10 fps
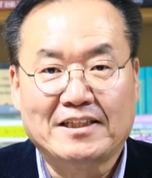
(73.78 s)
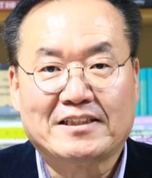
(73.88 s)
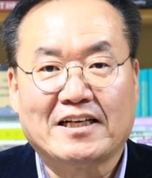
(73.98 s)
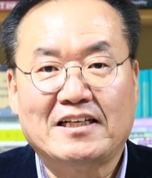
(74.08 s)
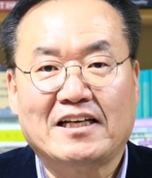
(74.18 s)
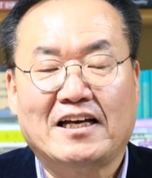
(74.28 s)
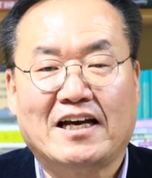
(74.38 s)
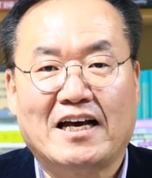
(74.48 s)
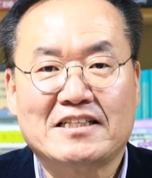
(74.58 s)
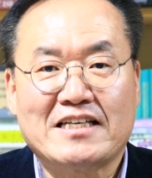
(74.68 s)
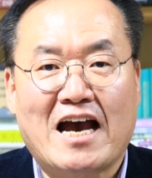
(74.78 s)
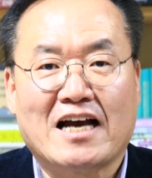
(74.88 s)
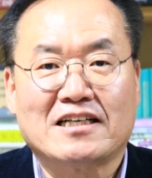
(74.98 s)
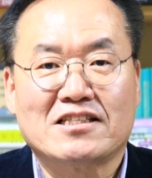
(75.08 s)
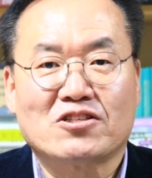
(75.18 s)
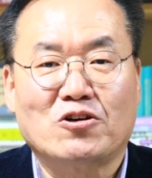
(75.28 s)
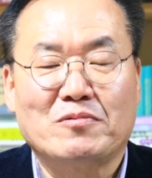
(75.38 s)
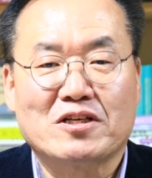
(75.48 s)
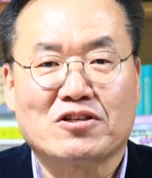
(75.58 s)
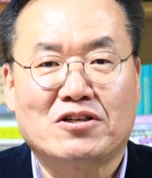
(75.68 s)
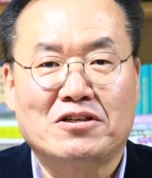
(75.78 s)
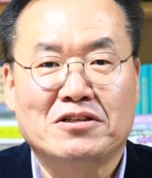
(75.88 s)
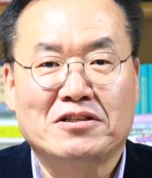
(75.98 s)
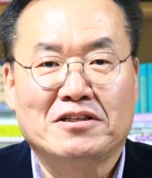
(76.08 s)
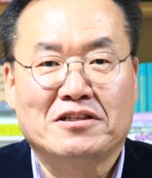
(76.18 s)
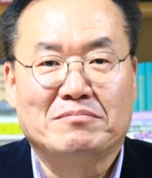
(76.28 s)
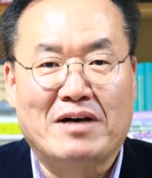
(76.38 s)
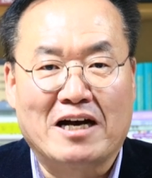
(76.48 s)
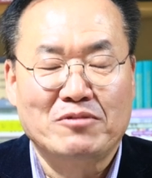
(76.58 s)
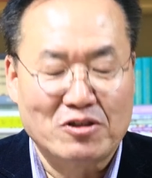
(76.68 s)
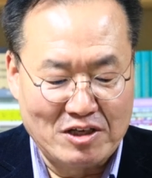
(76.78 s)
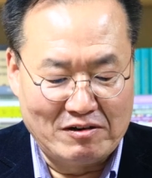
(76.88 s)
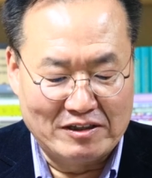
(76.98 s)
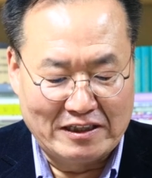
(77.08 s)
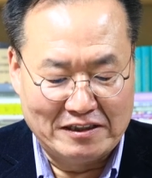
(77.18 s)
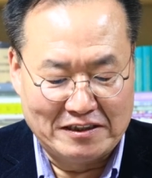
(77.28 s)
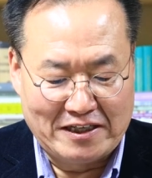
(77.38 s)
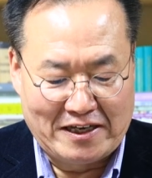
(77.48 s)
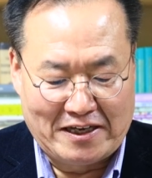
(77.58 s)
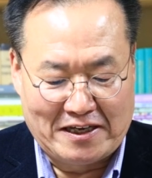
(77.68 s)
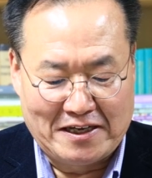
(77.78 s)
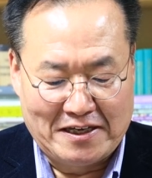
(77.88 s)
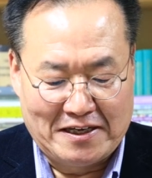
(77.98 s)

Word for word: 이탈리아의 한 작은 섬에서 망명 생활을 했는데